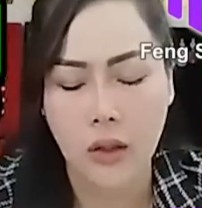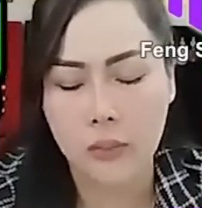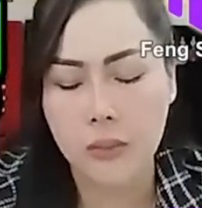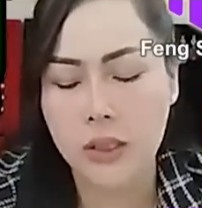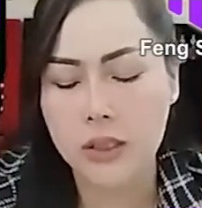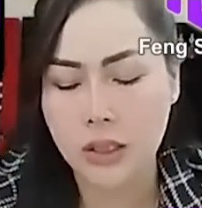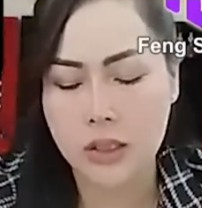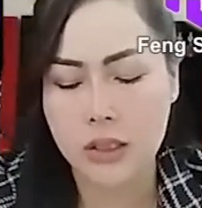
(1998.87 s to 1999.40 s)

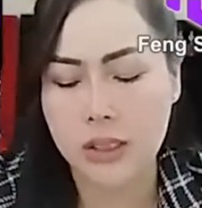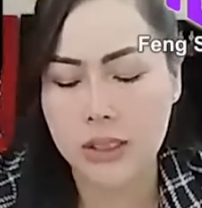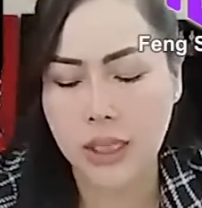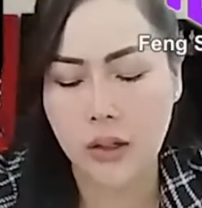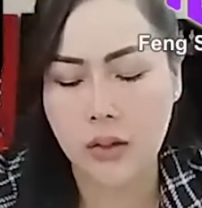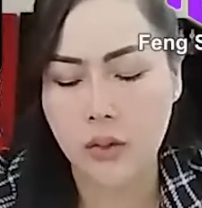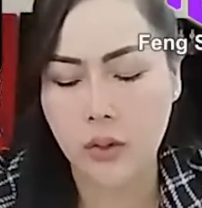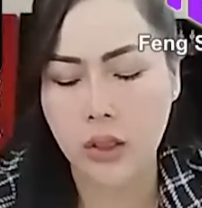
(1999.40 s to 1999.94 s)
bờ sân chỉ
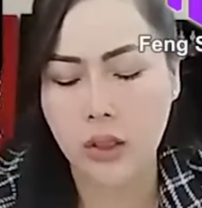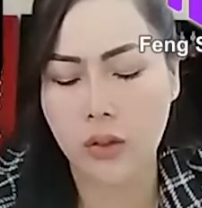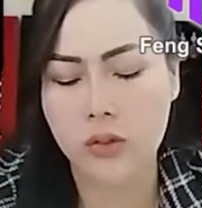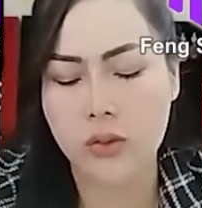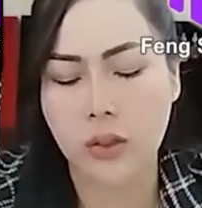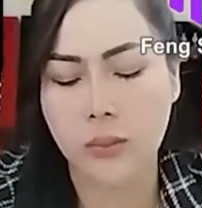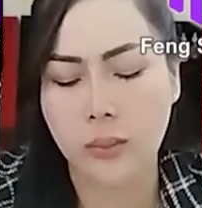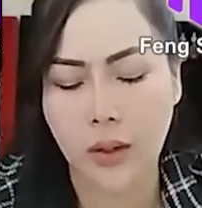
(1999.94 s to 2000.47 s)
trai ruột nó không
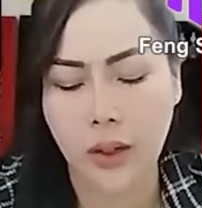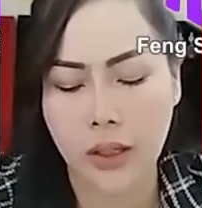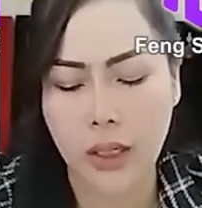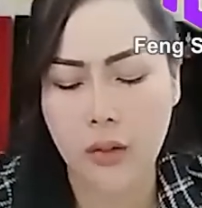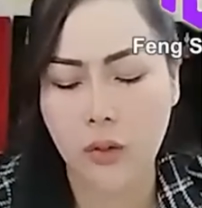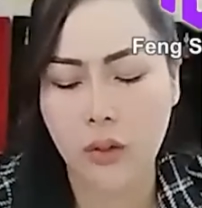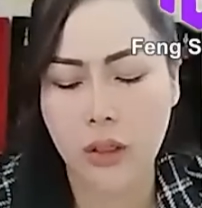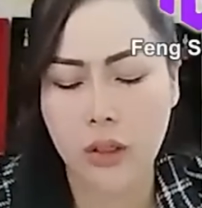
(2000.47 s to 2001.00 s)
sầm máu là
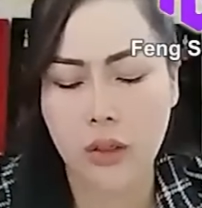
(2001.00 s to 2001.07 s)
đất ruột nó